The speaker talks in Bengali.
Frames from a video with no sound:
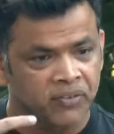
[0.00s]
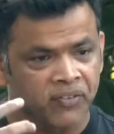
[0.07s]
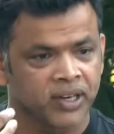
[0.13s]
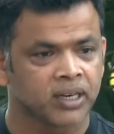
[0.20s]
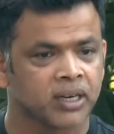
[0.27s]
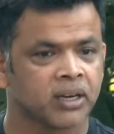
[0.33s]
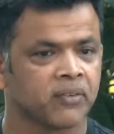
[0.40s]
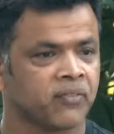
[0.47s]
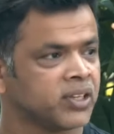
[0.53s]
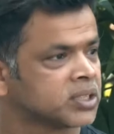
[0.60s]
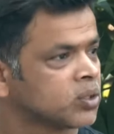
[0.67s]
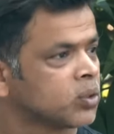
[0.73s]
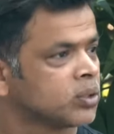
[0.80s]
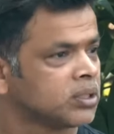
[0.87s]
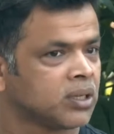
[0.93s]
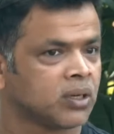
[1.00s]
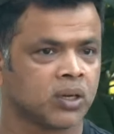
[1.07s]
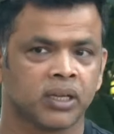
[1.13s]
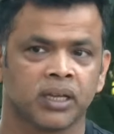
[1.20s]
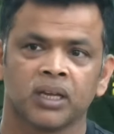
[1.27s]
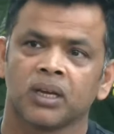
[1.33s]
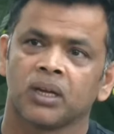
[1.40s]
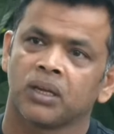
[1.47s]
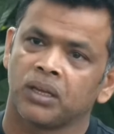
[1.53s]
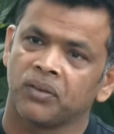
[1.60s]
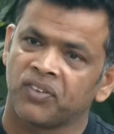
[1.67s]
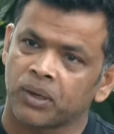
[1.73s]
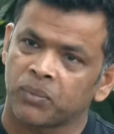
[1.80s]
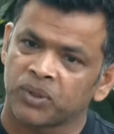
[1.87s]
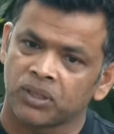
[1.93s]
ডিফিকাল্টি ফেস করতে হয়
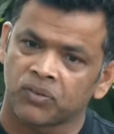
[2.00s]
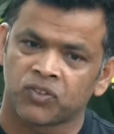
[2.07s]
ইভেন আমাদের